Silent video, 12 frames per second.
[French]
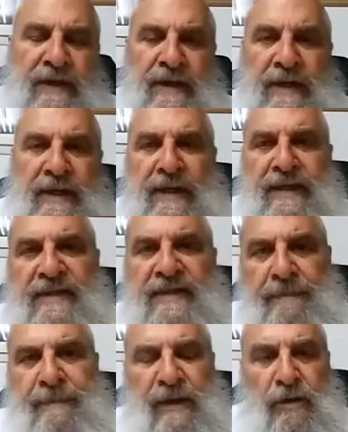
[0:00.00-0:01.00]
En
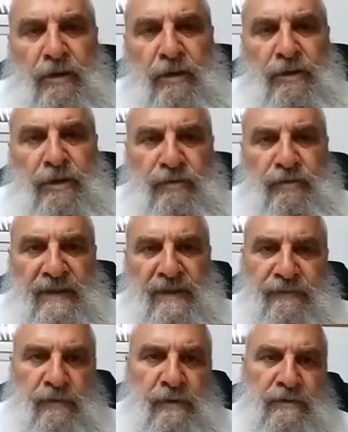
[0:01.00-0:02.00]
effet, les dix paroles
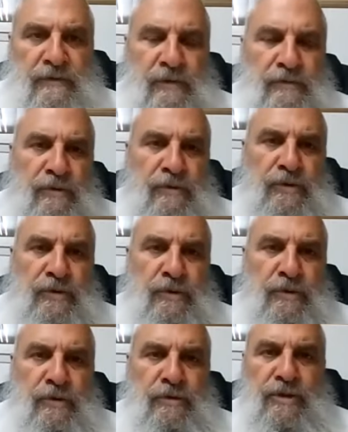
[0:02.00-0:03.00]
que nous avons
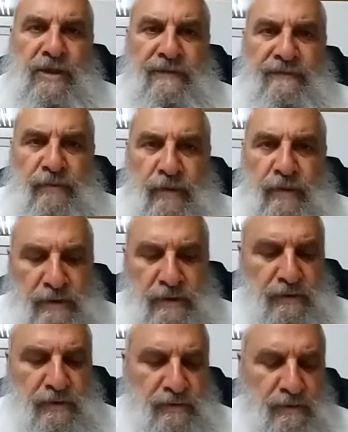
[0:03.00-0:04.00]
entendues le jour de
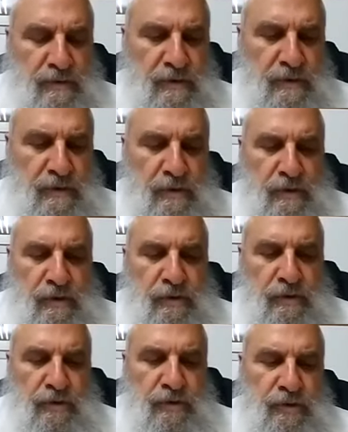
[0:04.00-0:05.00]
Shavuot
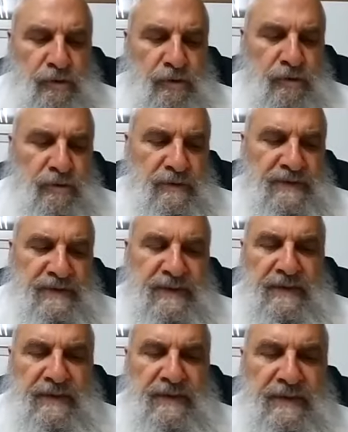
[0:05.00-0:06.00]
sont
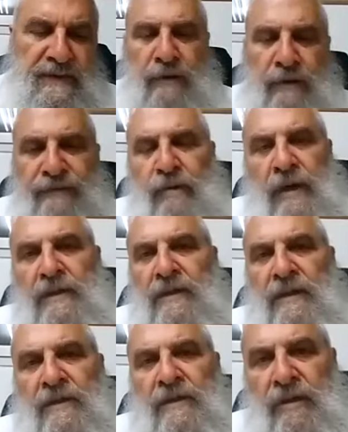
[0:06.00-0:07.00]
citées deux
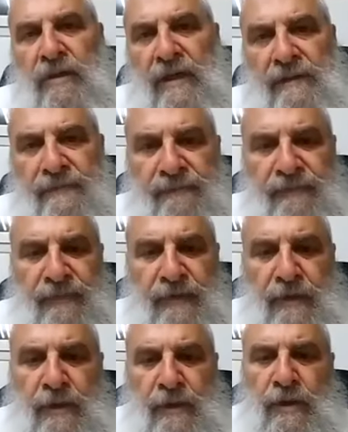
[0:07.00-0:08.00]
fois dans la Torah.
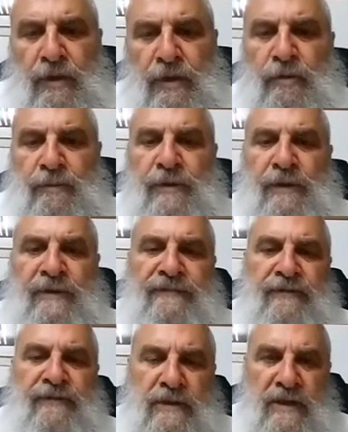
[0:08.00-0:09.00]
Une
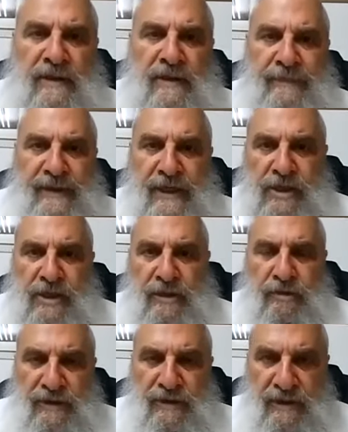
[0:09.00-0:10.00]
première fois dans la
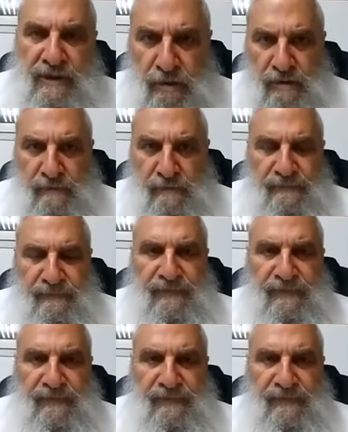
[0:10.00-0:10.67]
paracha de Yitro